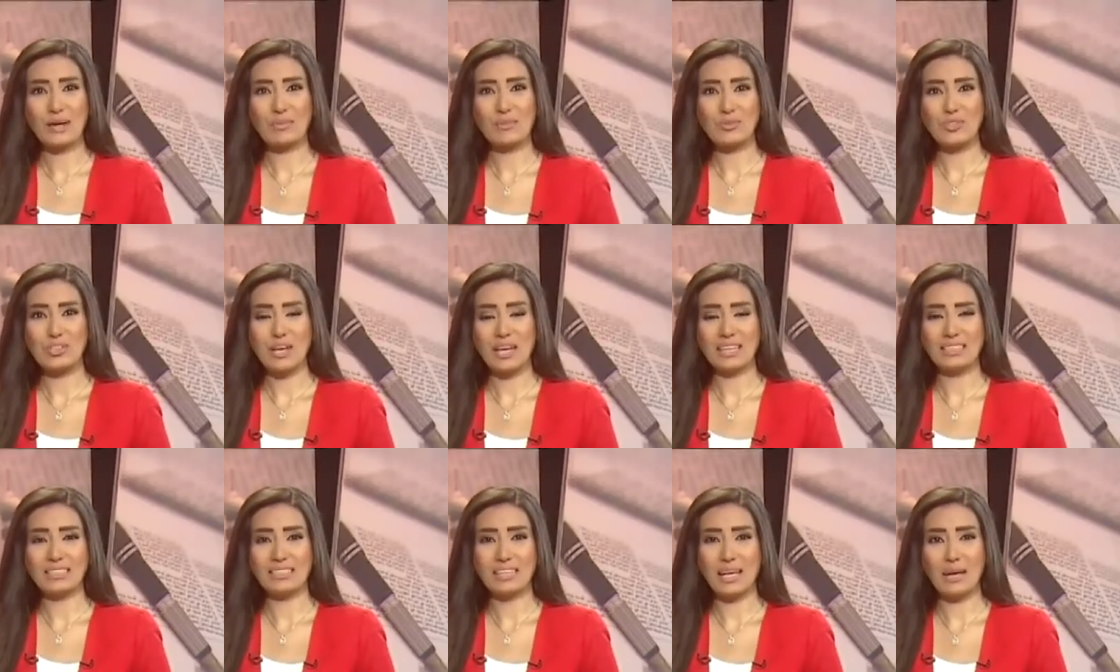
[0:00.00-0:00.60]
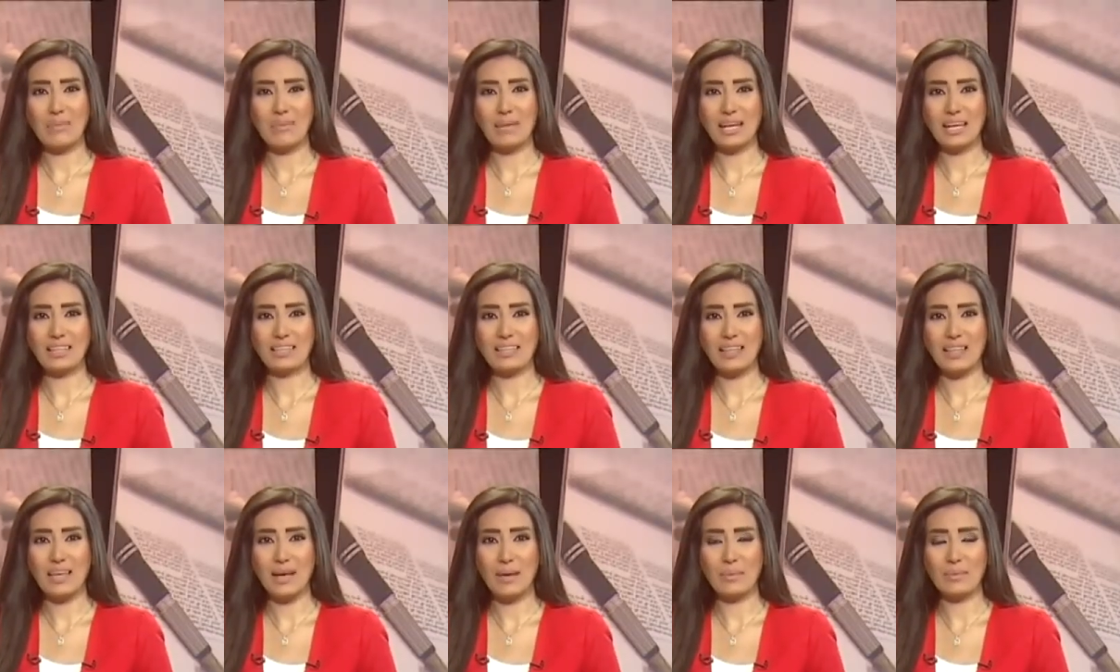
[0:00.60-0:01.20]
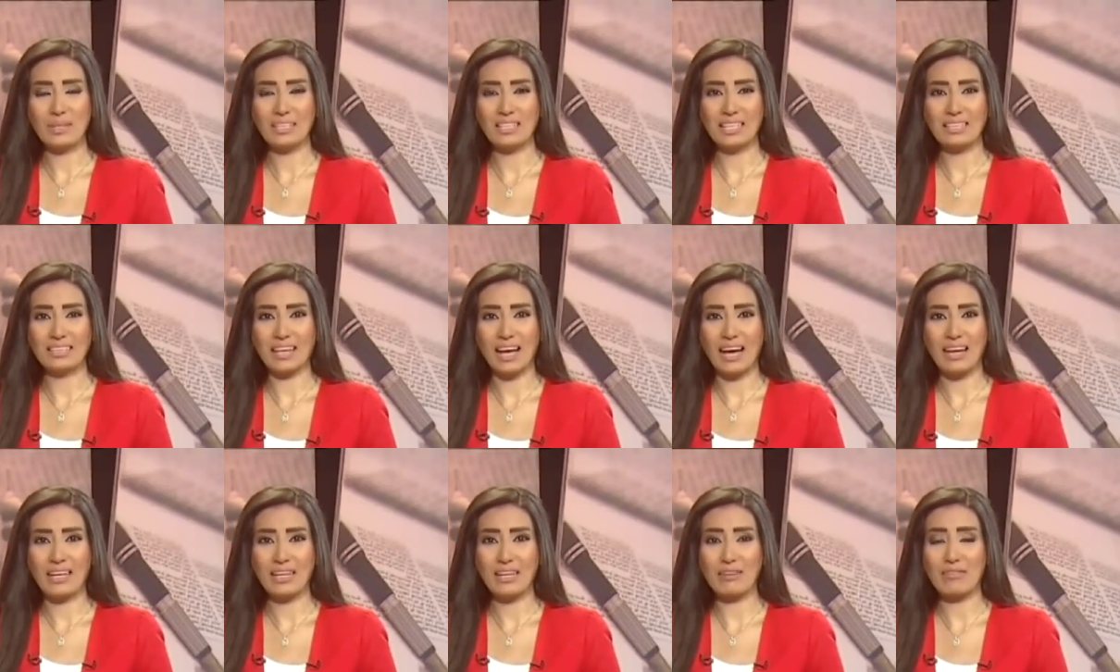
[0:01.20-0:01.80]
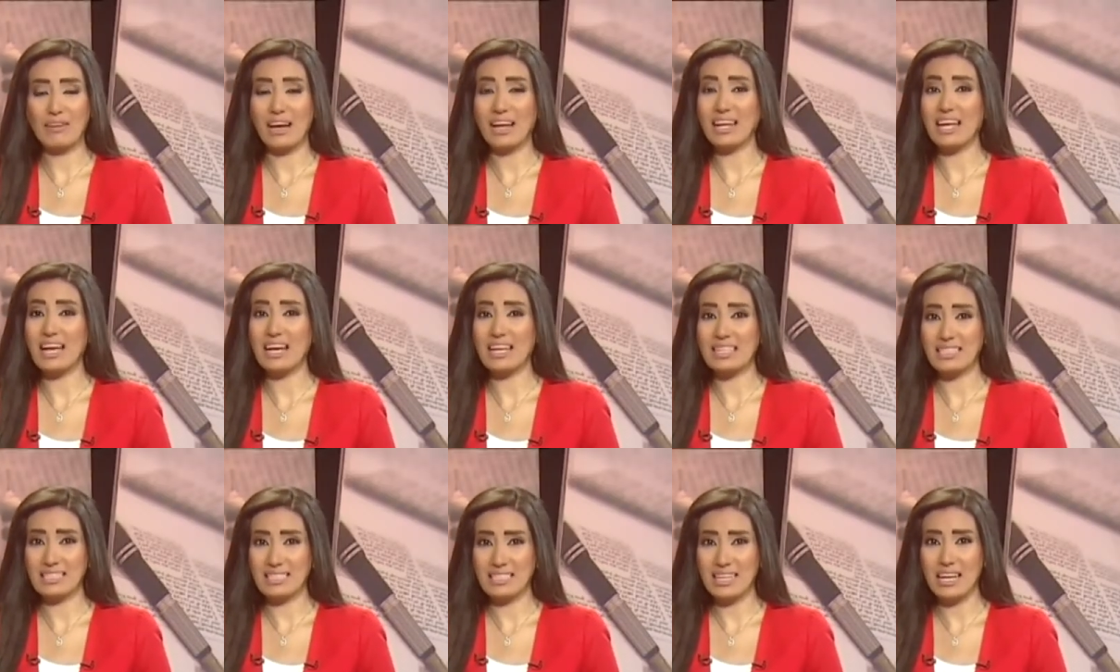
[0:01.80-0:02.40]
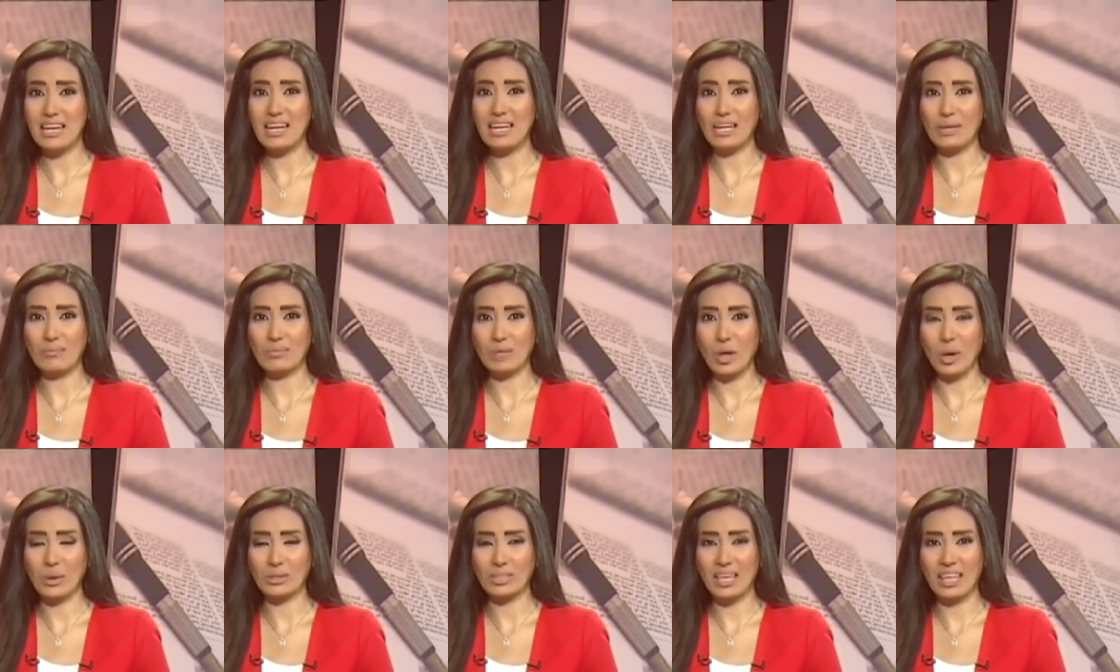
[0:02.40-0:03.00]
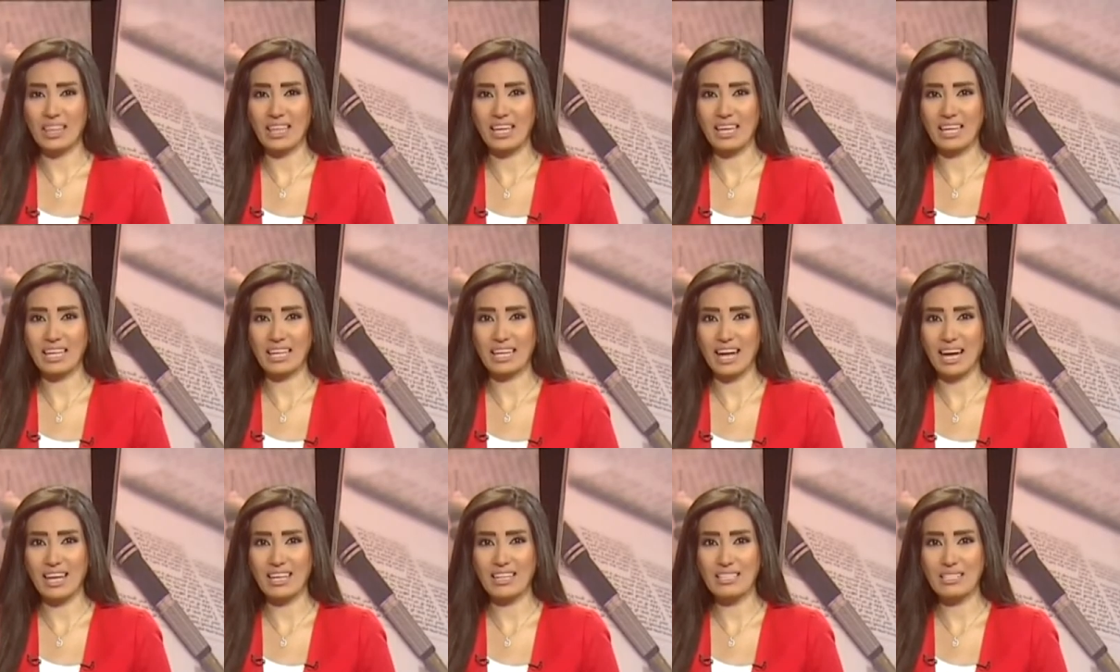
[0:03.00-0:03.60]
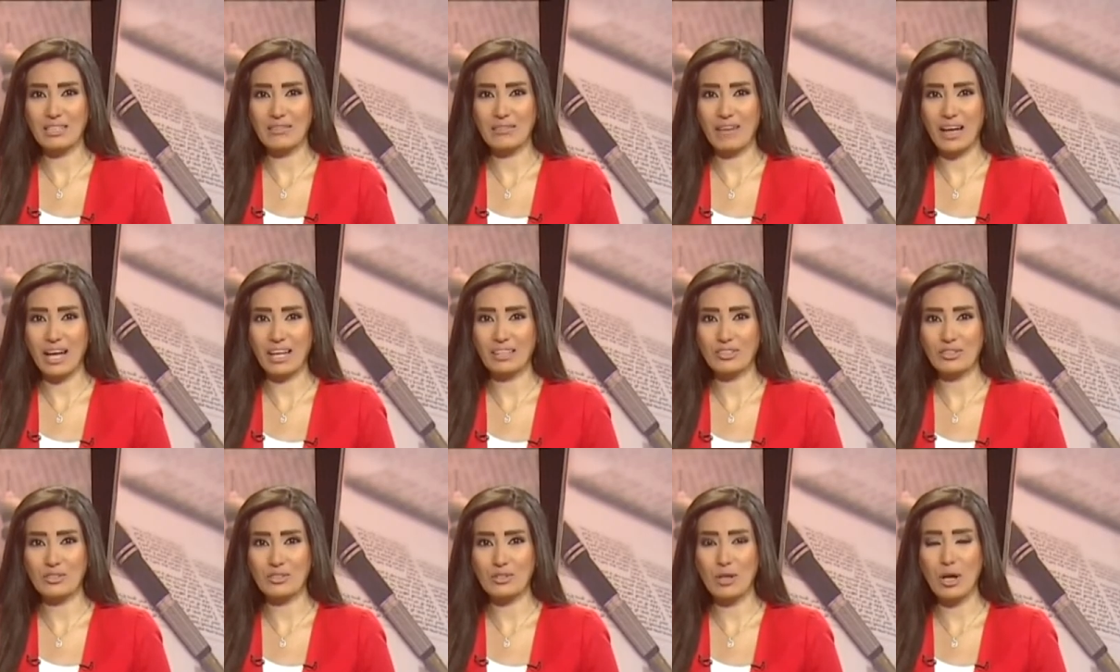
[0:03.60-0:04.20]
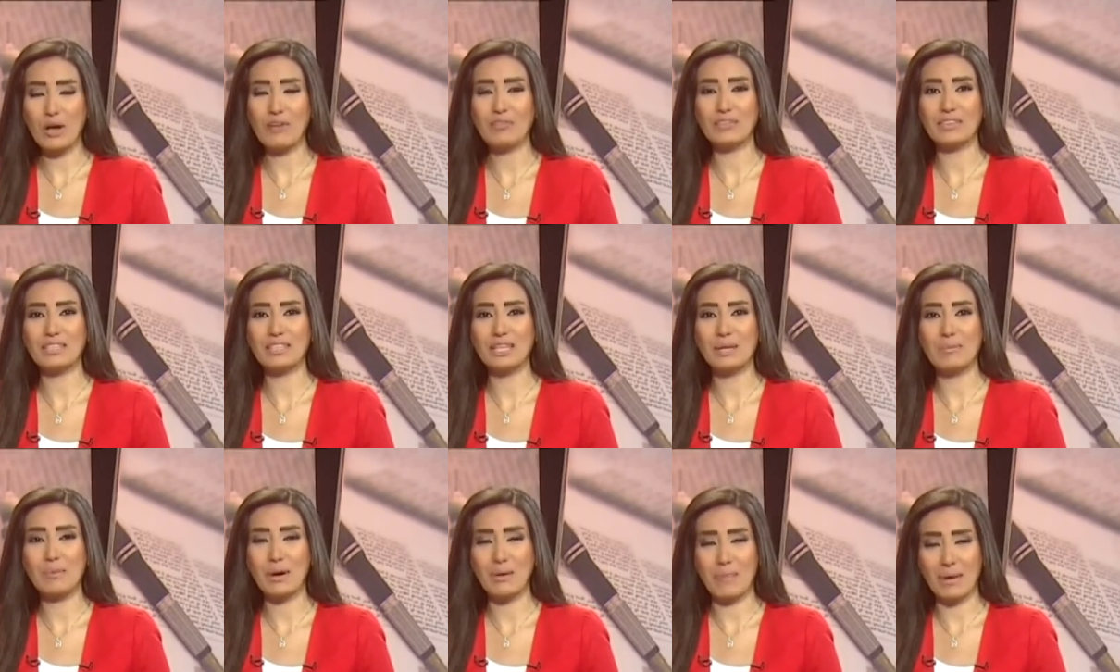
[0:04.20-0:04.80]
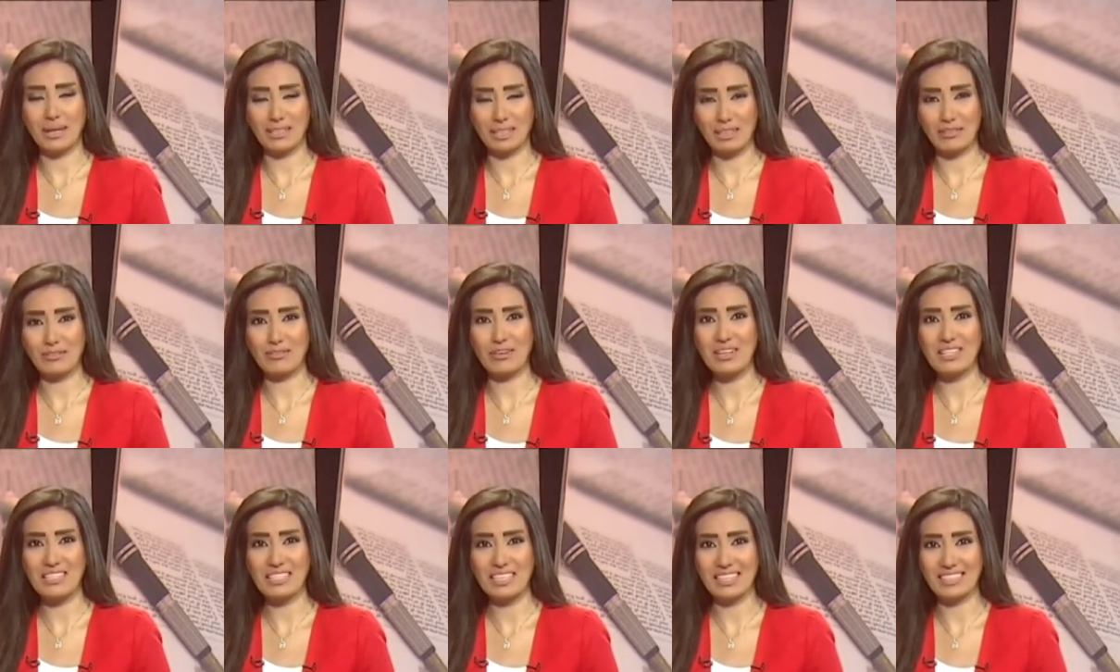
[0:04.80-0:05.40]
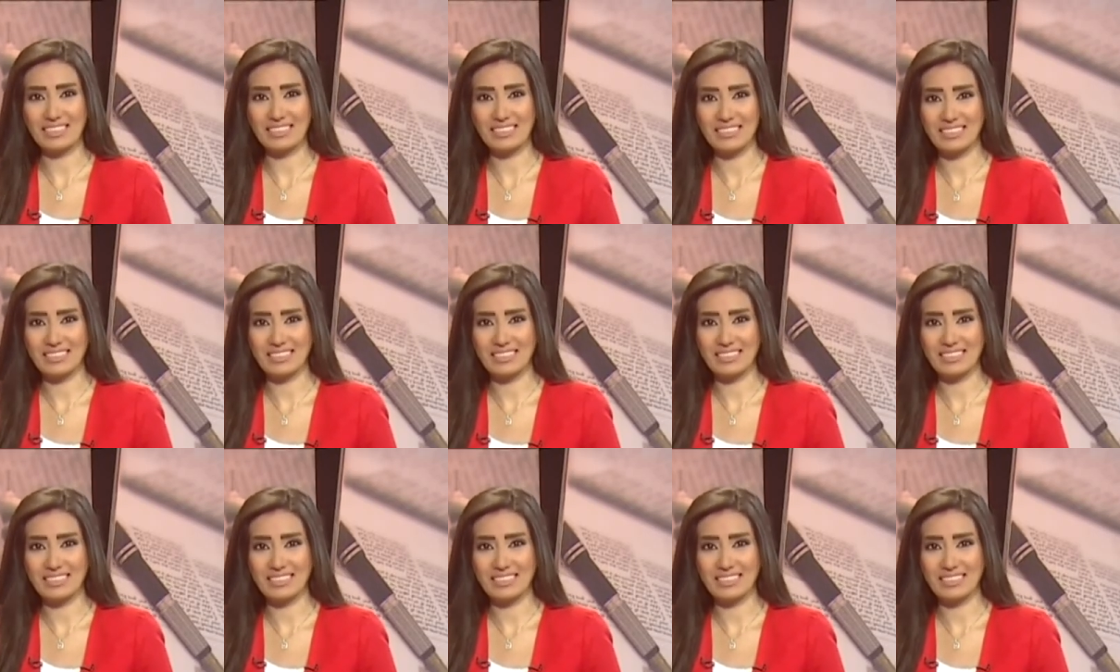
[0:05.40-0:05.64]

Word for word: مشاهدينا أمل أن نذهب لنتعرف على أسرار لم تعد كذلك على صفحات الصحف إنما بعد الفاصل